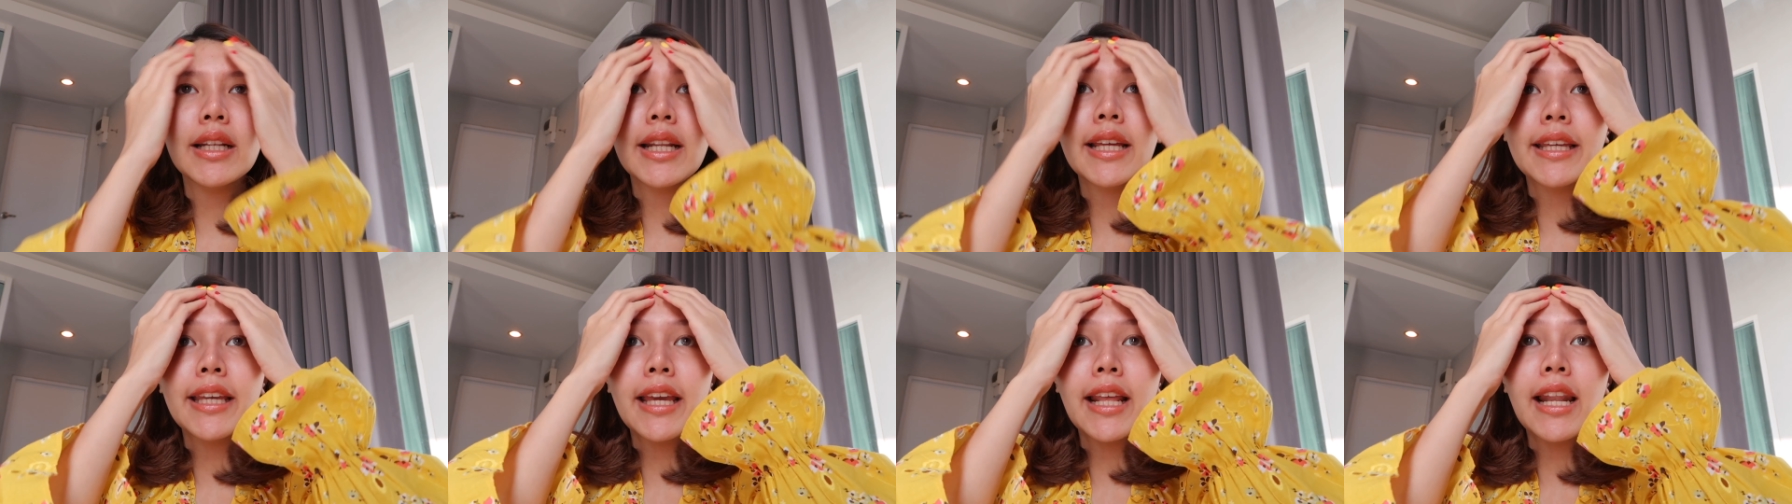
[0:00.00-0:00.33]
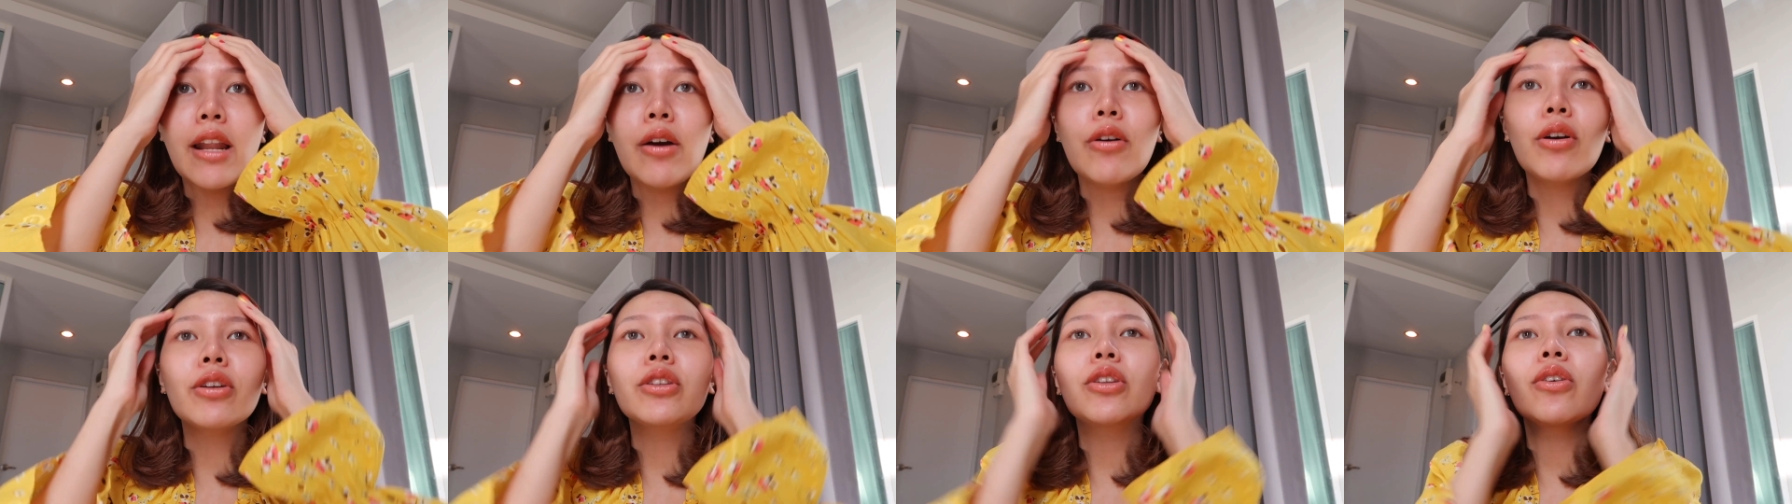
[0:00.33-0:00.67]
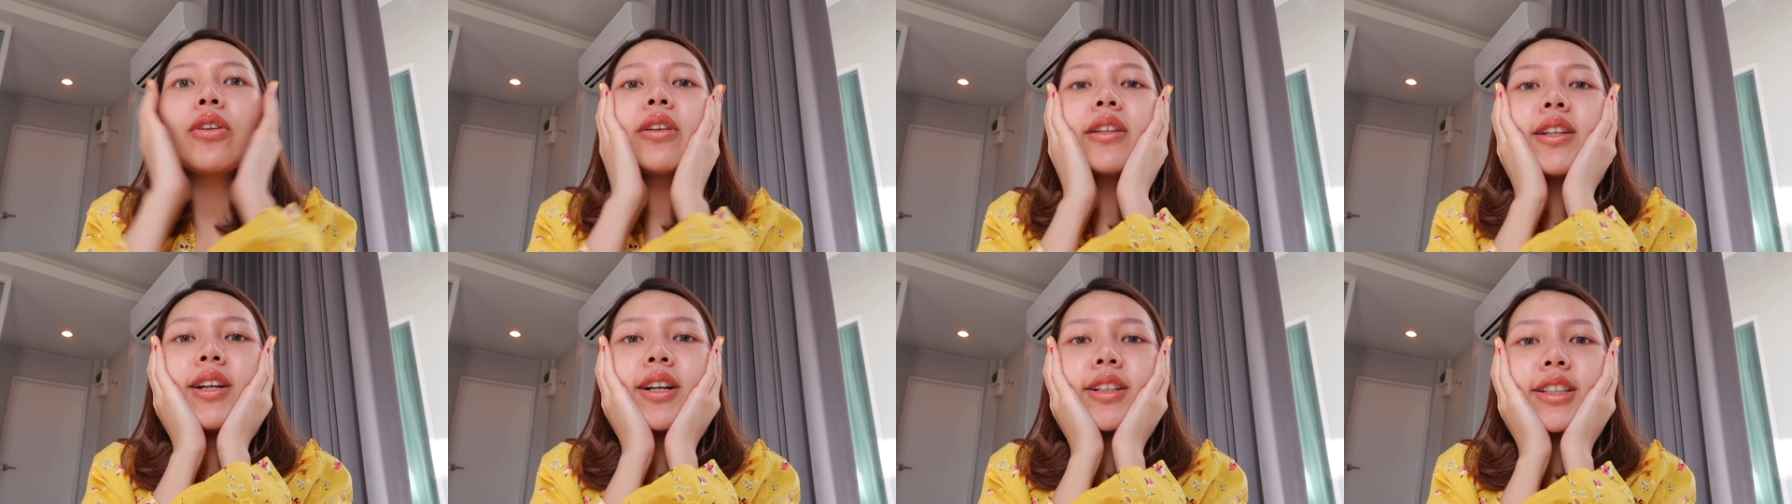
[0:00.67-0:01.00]
ออะไรเงี้ยเราก็ต้
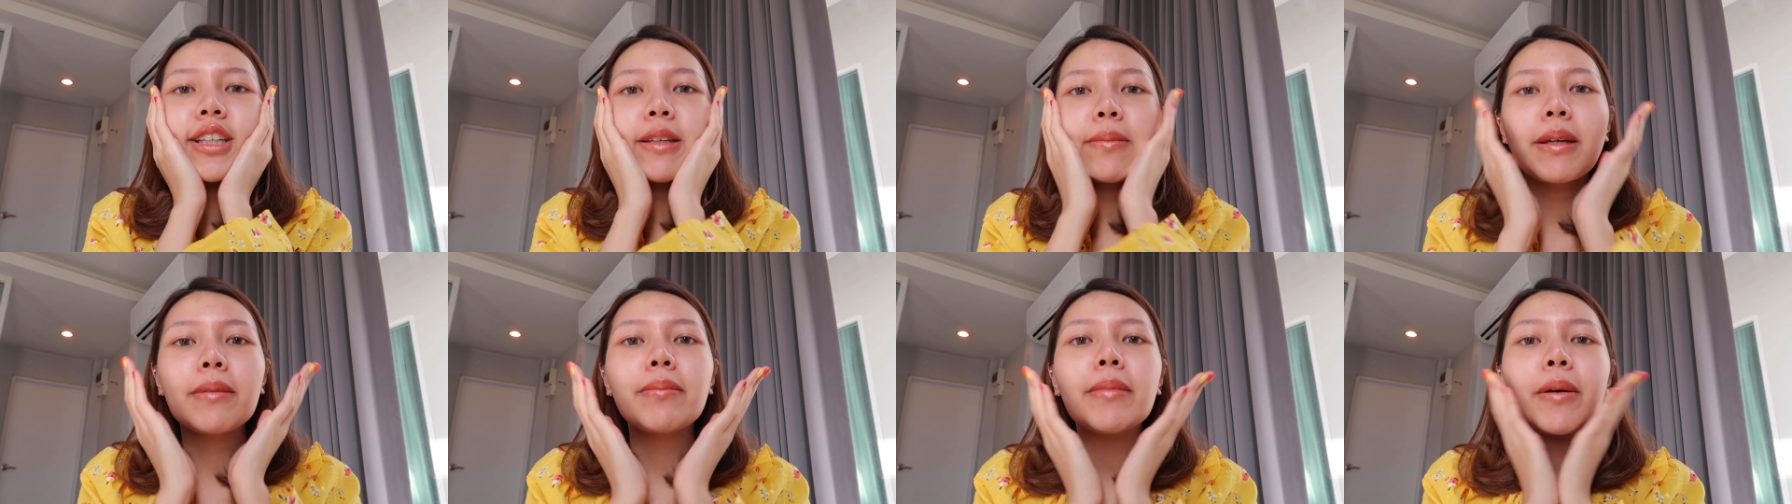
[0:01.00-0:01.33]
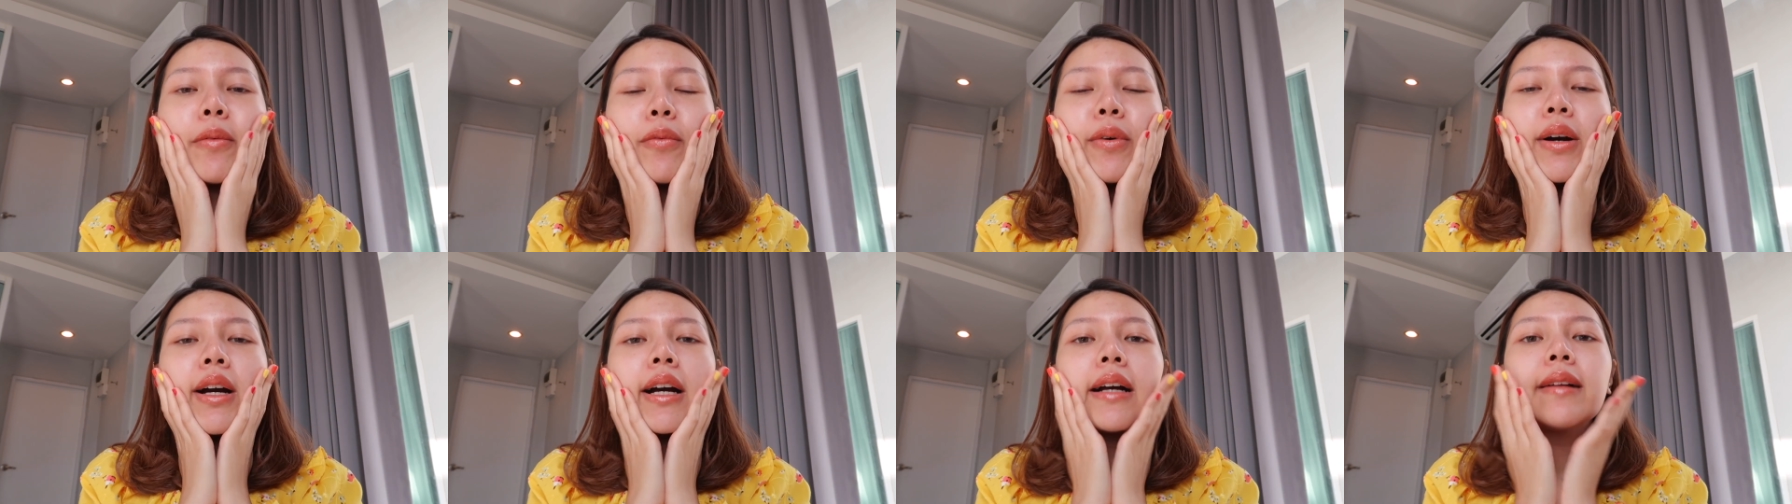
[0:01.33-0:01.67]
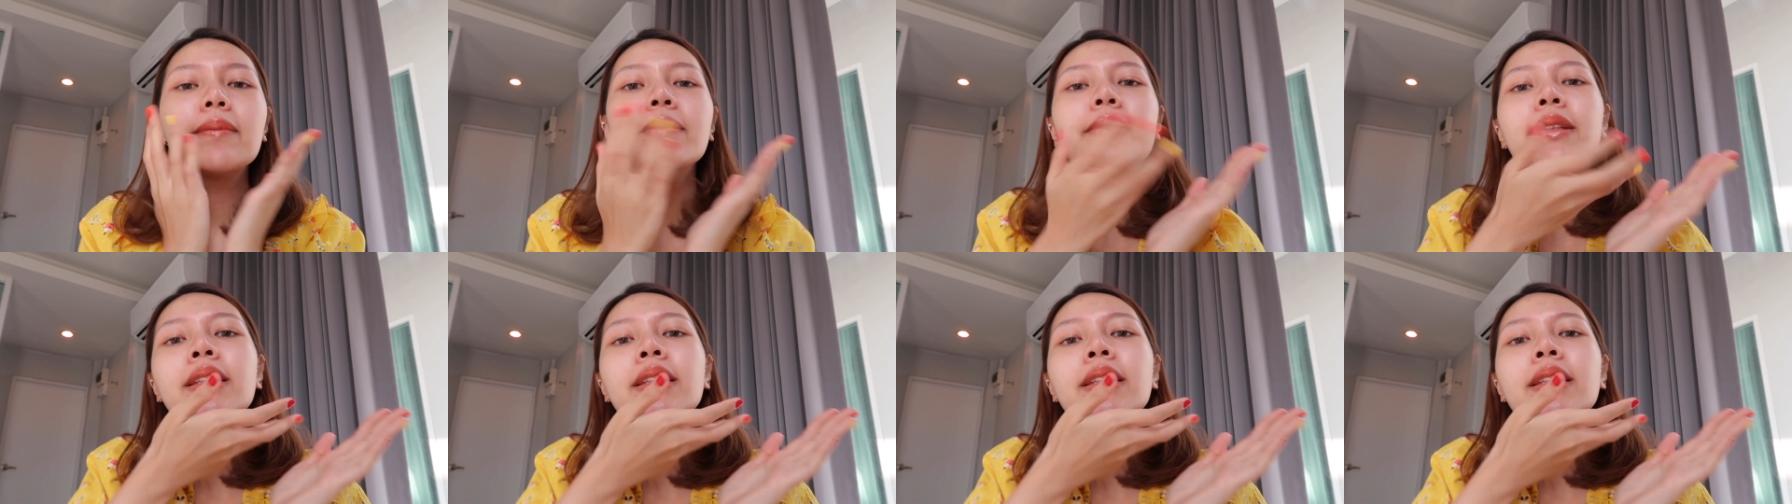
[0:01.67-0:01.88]
องเลือกที่มันแบบว่า